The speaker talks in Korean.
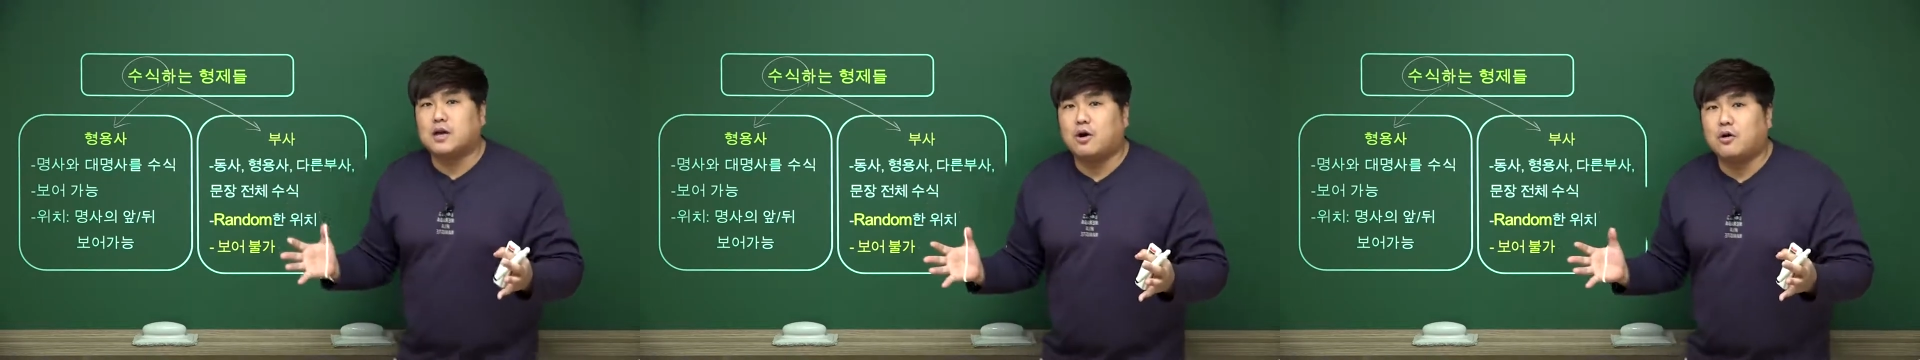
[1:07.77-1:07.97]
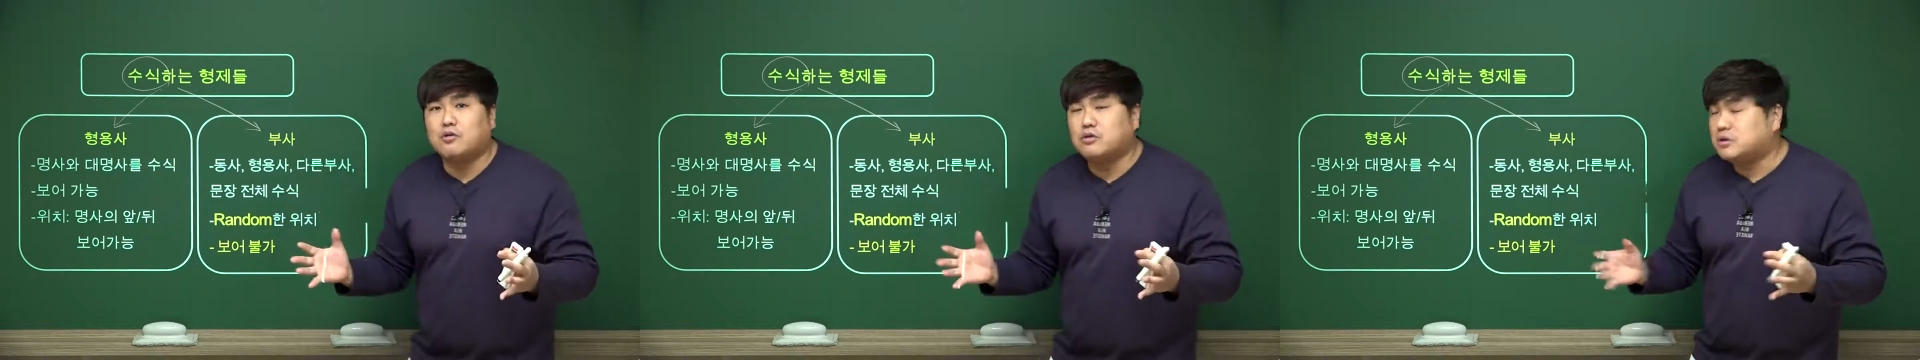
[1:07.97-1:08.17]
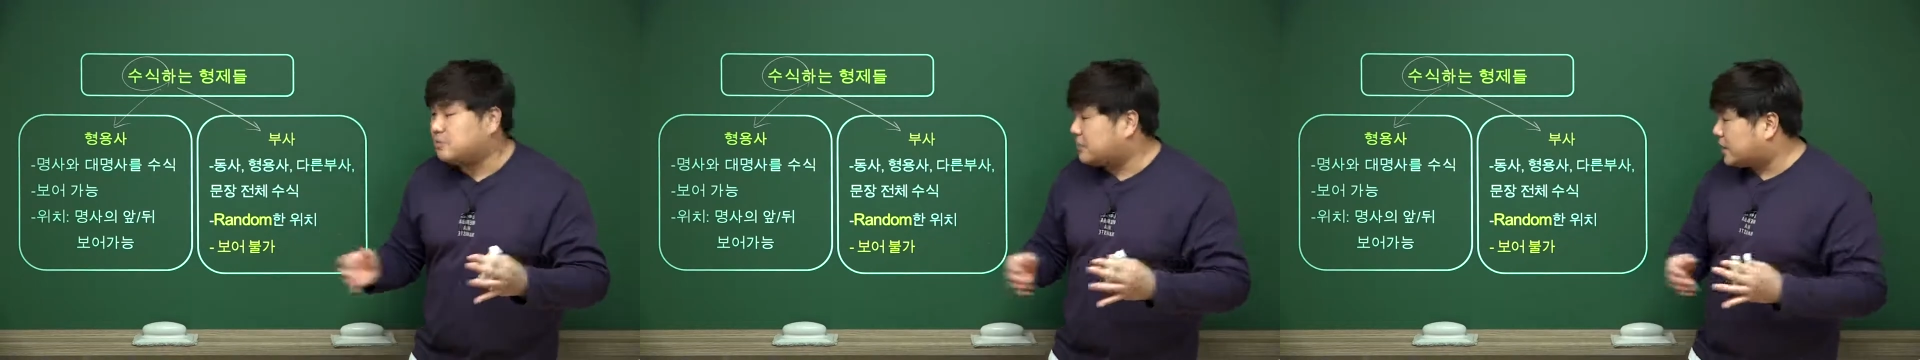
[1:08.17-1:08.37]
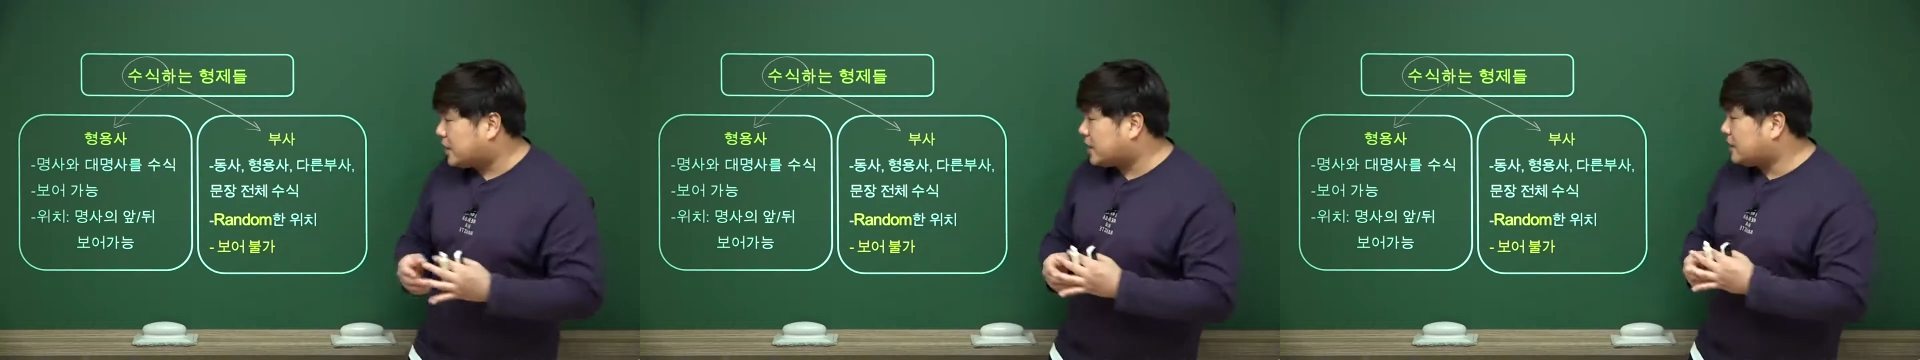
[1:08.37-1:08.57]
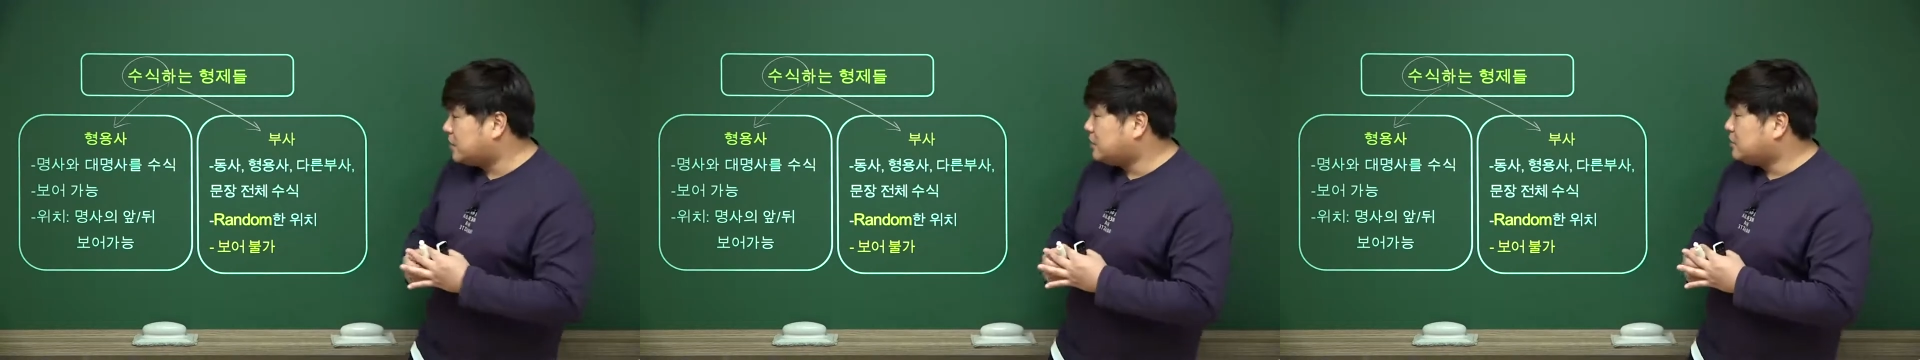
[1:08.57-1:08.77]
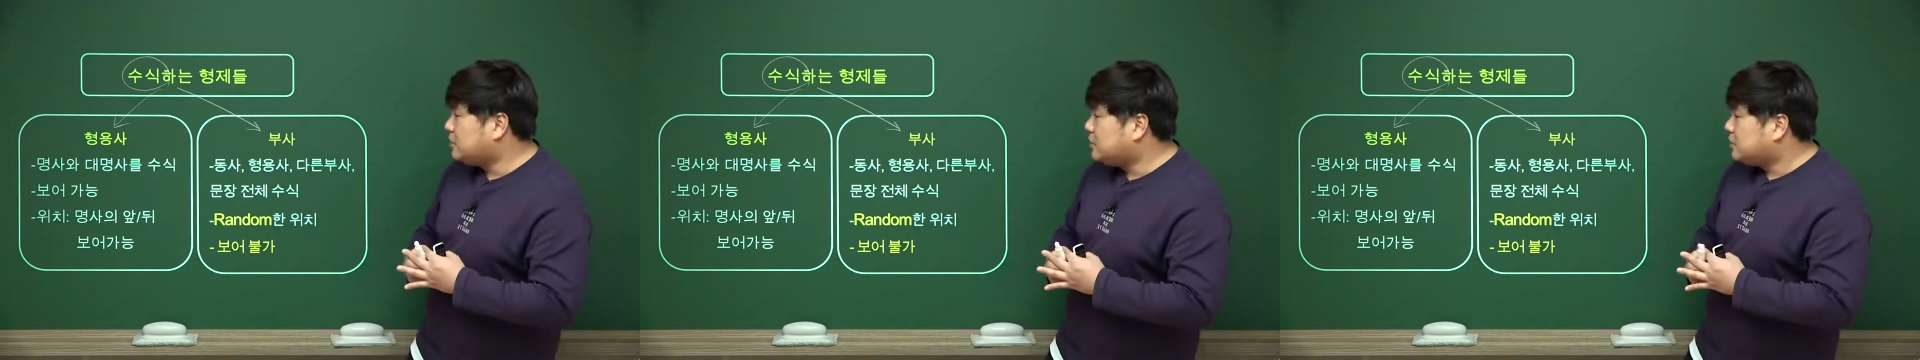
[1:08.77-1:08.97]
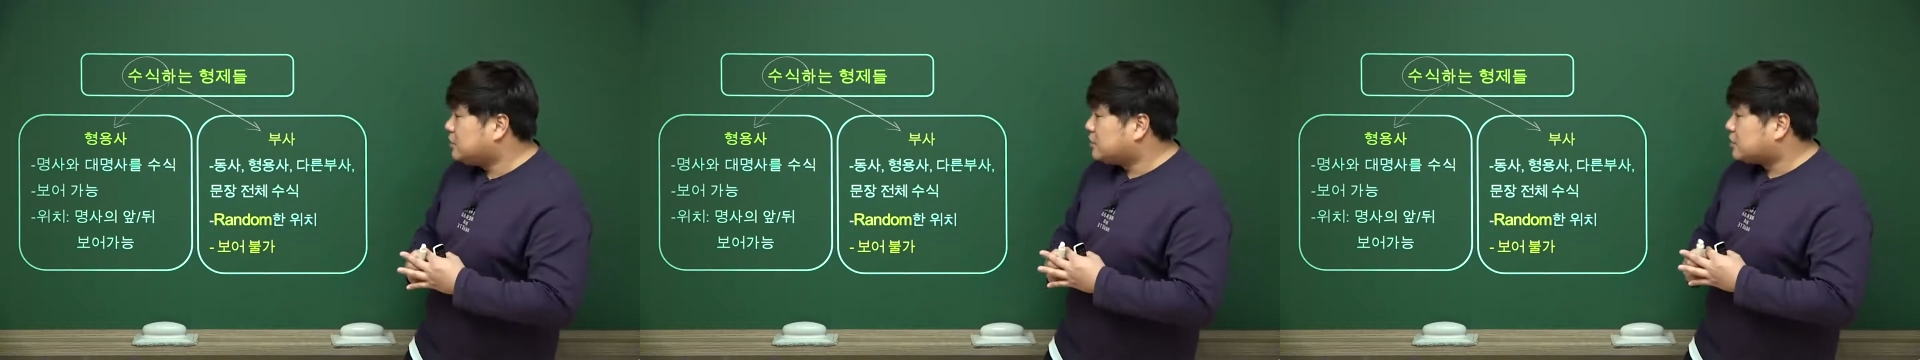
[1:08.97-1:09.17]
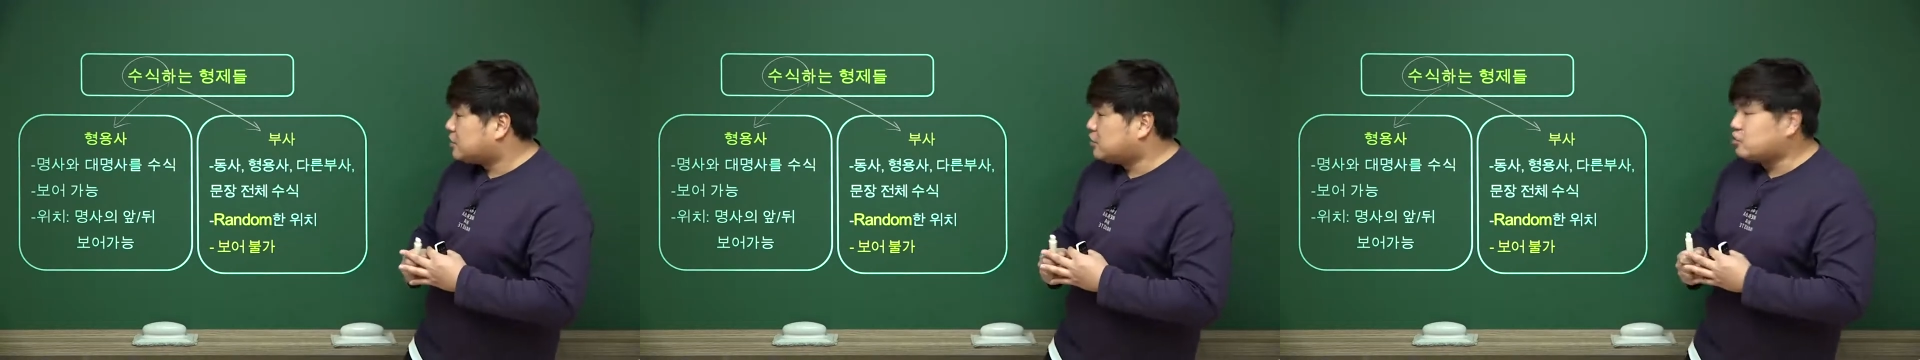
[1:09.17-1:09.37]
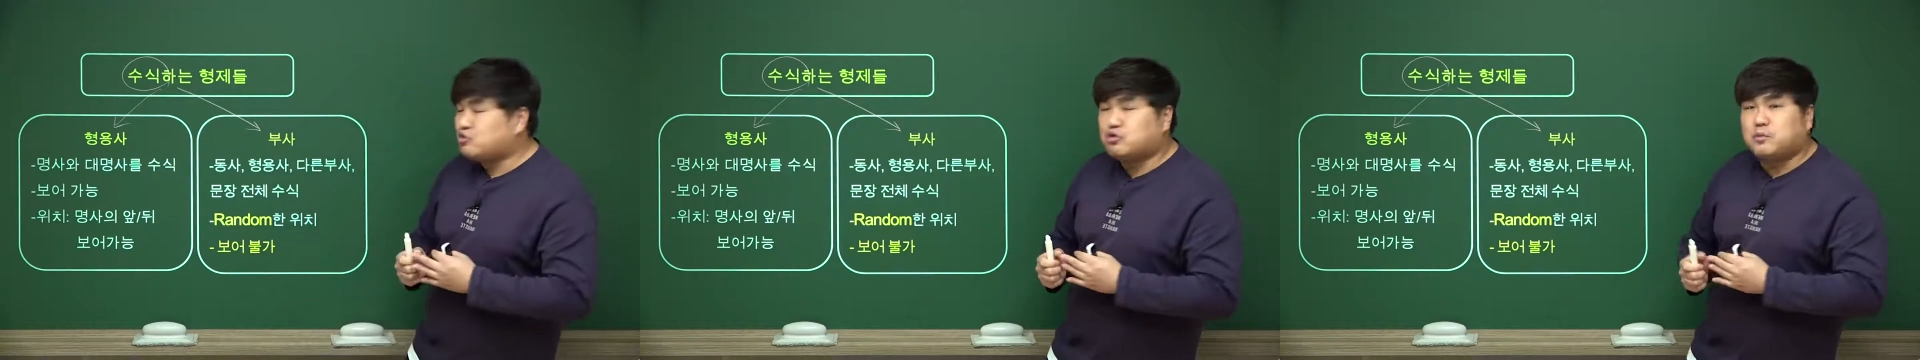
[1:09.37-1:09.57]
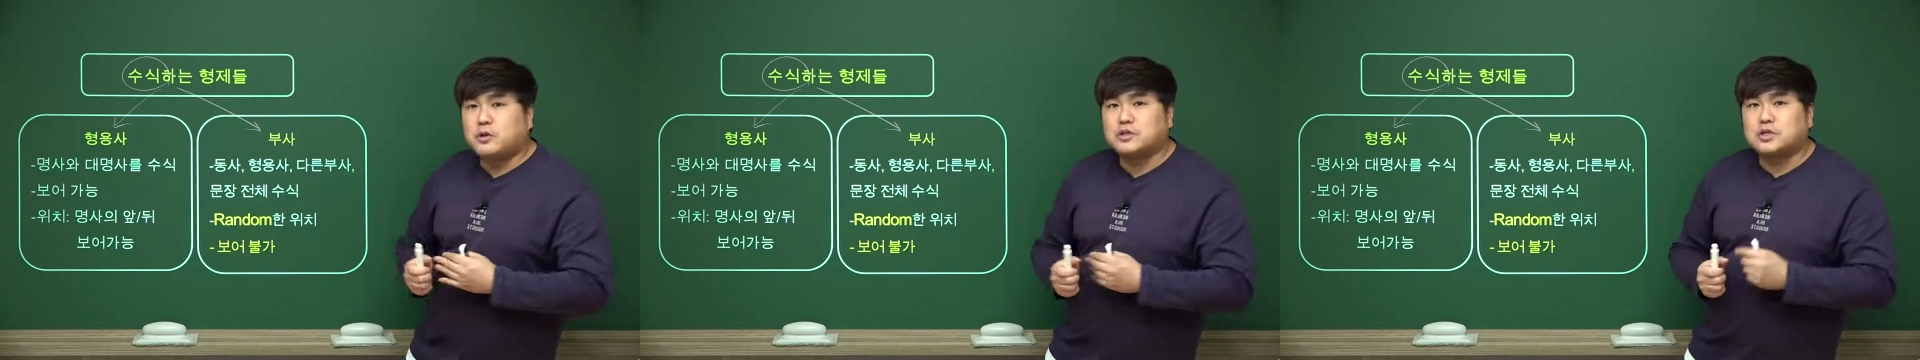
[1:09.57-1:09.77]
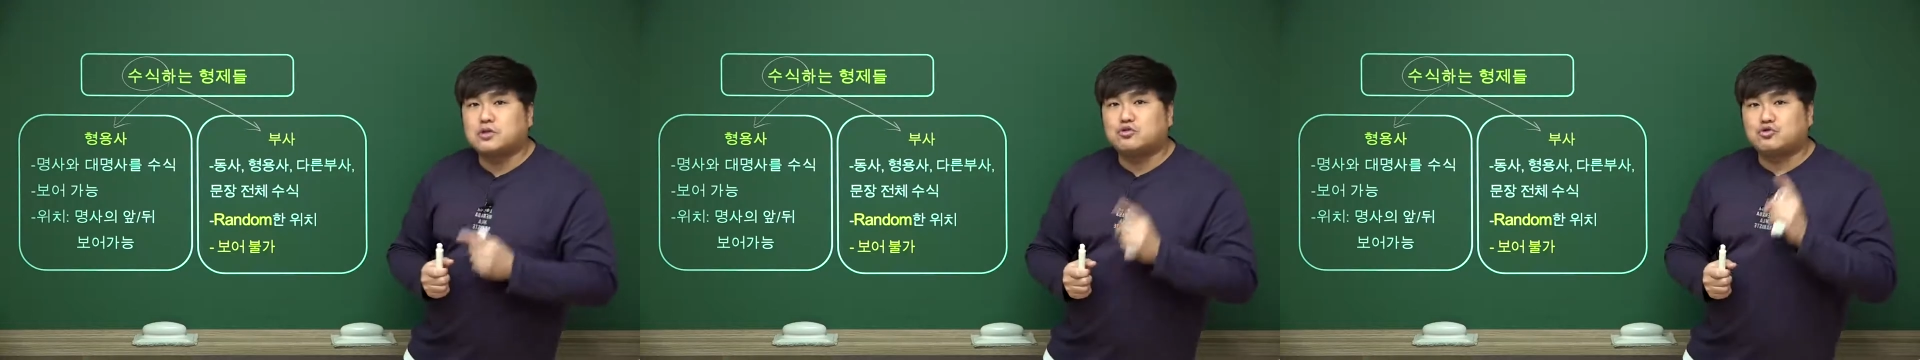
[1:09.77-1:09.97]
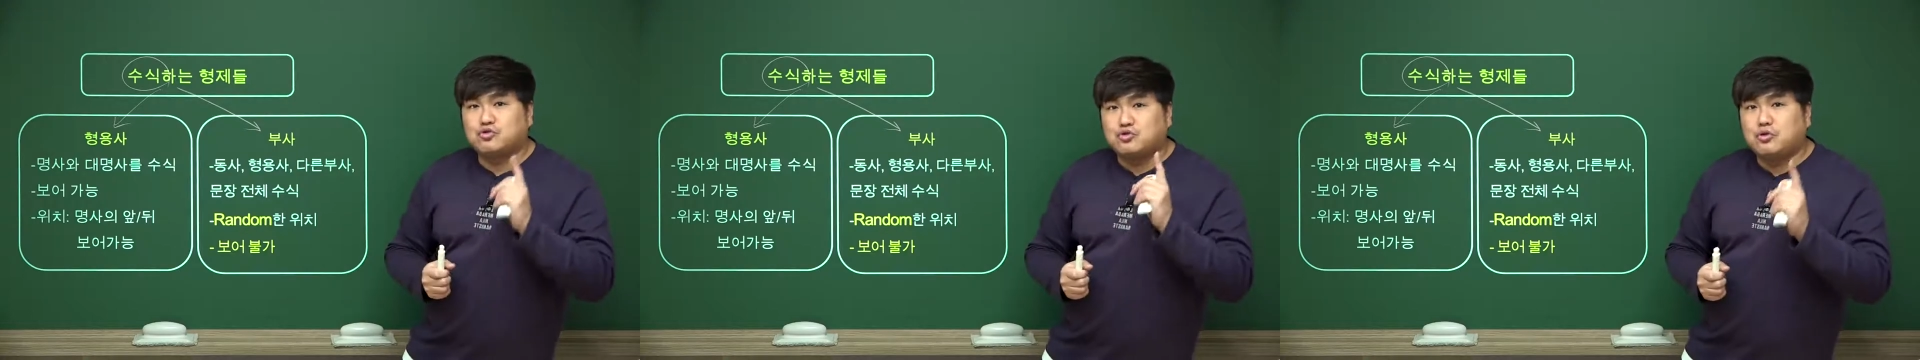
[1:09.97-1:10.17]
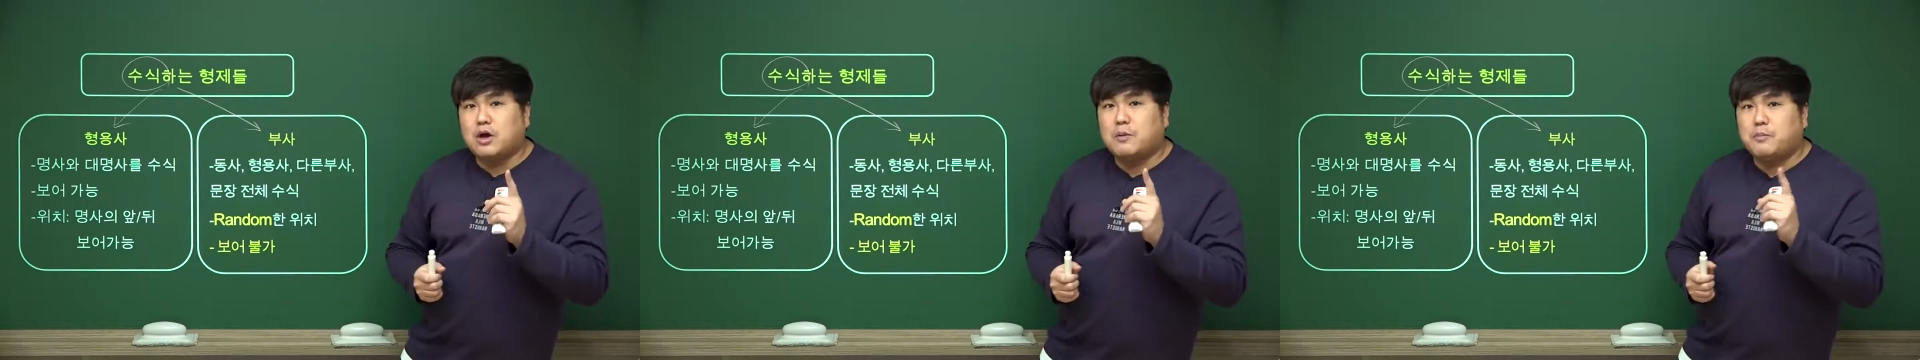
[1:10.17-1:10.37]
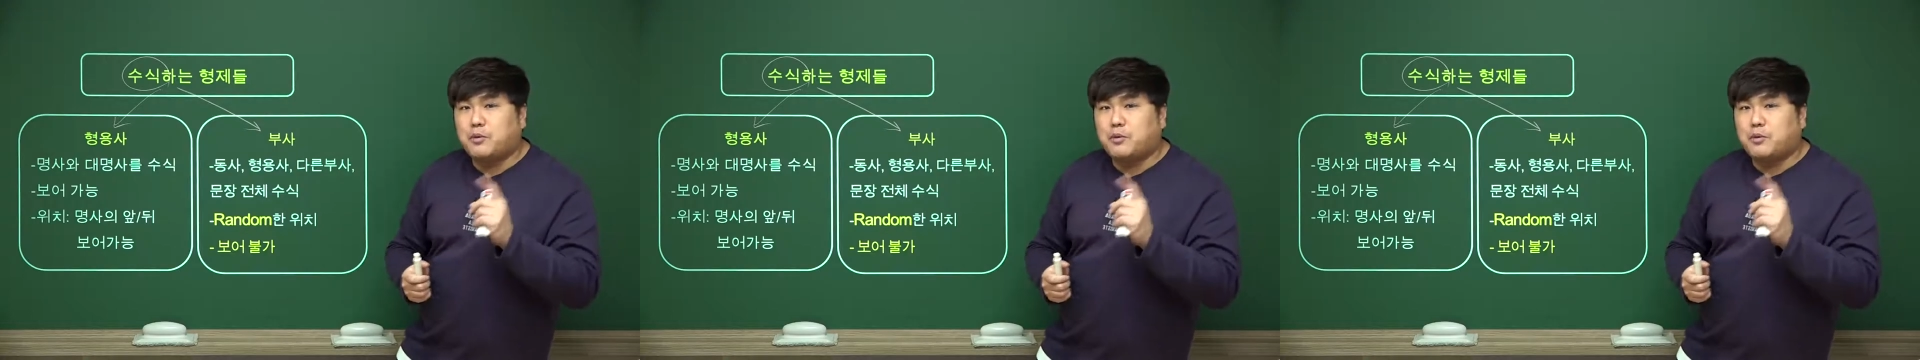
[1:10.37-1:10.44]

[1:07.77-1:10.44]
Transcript: 어울립니다. 그리고 두 번째로 중요한